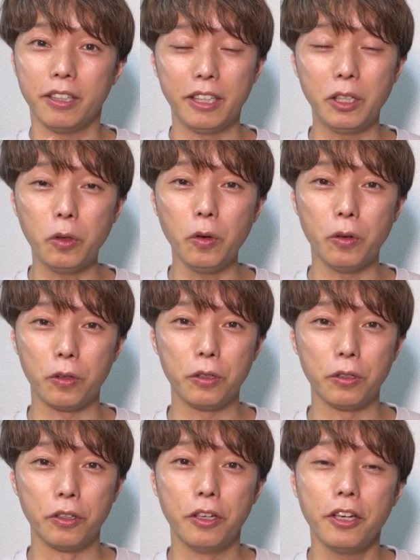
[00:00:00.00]

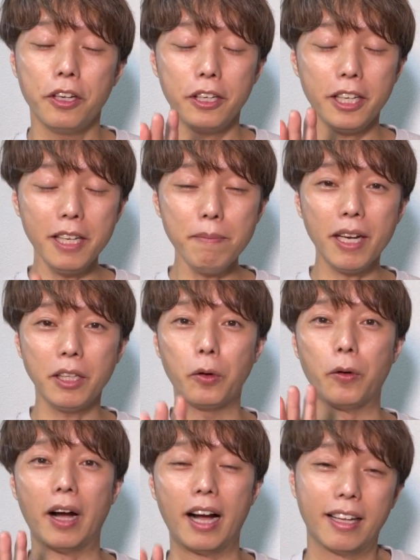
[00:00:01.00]
イコール、今
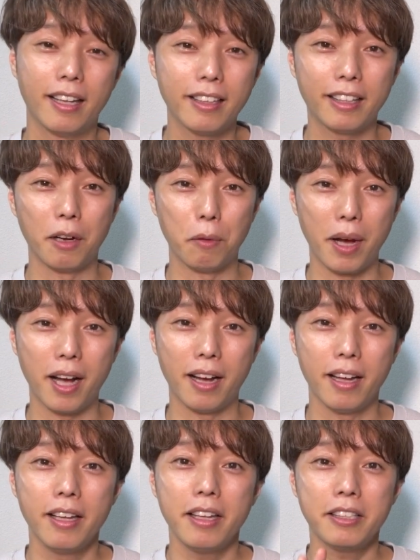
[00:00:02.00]
のあなた
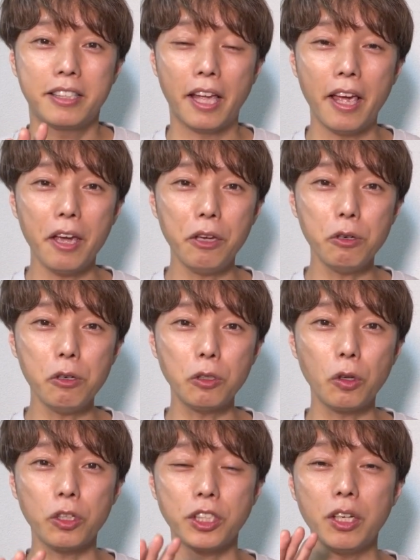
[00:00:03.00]
は声優
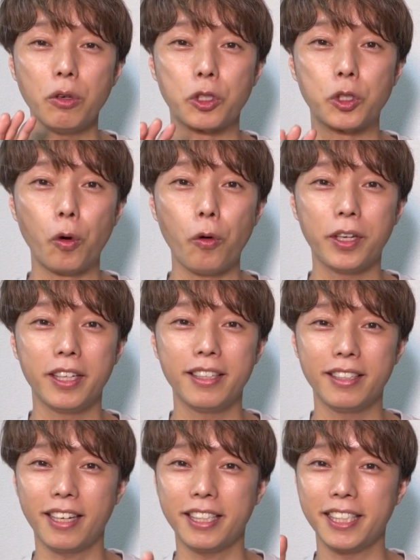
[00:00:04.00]
としての商
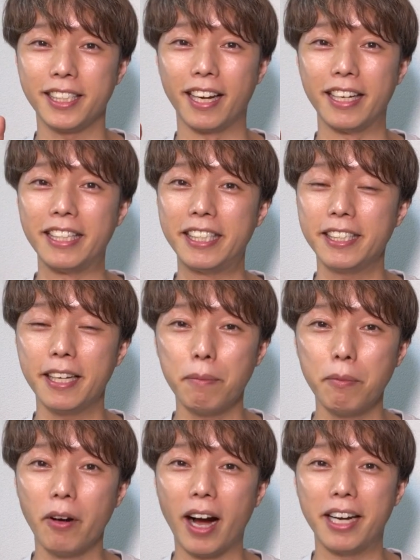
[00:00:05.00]
品価値が1
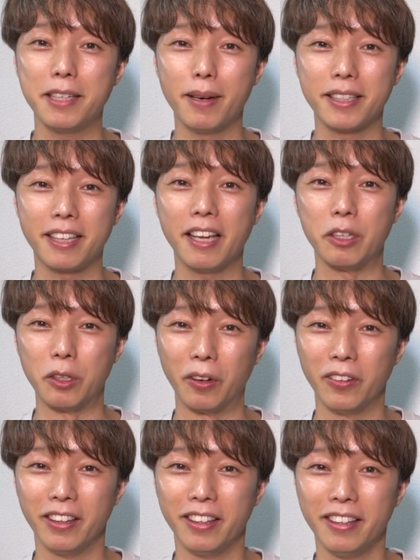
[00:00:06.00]
円もありません
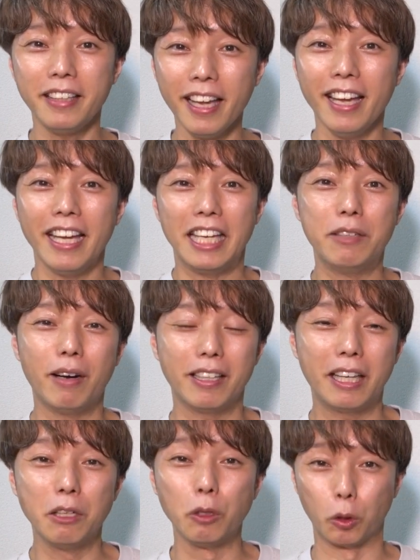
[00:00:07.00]
よって言われ
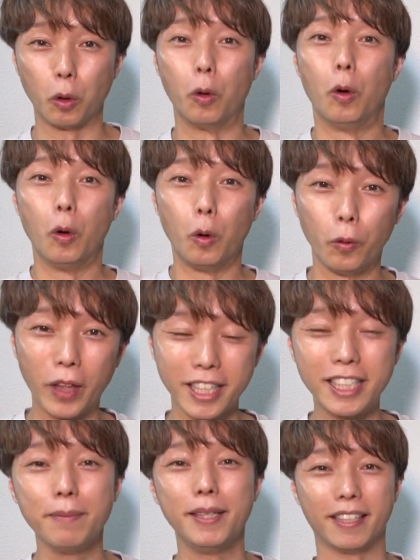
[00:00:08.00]
ているのと同
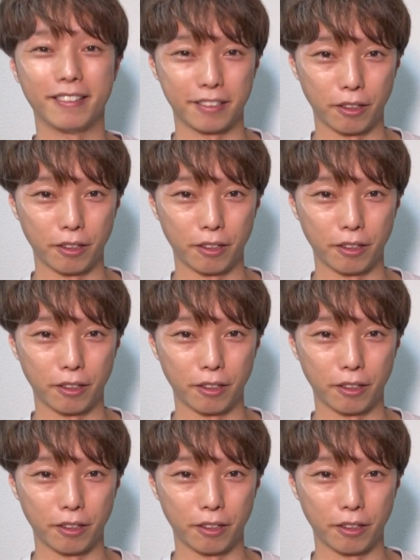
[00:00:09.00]
じ意味なんです